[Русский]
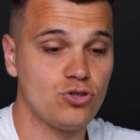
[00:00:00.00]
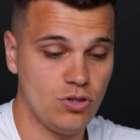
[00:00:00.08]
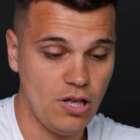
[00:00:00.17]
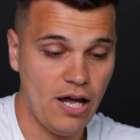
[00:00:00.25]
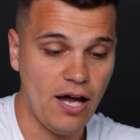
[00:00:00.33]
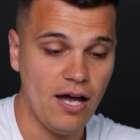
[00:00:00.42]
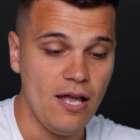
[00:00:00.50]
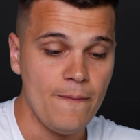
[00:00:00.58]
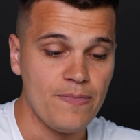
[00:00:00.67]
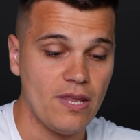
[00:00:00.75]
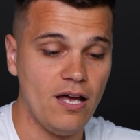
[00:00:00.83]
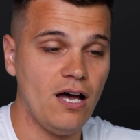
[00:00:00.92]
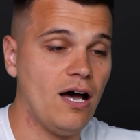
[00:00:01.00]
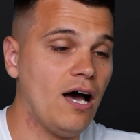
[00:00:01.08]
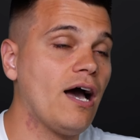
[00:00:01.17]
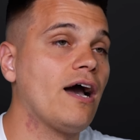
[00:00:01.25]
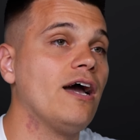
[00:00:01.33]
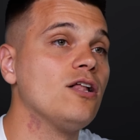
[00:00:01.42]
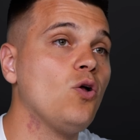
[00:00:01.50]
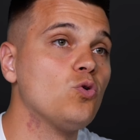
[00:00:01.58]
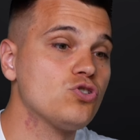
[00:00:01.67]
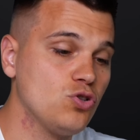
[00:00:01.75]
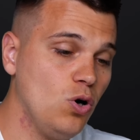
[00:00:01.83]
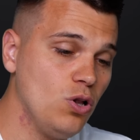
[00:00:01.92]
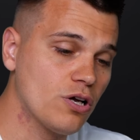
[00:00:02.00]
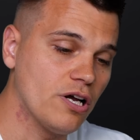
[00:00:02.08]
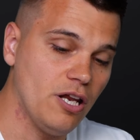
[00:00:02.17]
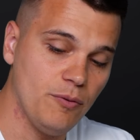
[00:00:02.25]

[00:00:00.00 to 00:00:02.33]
что на э, Halo Solar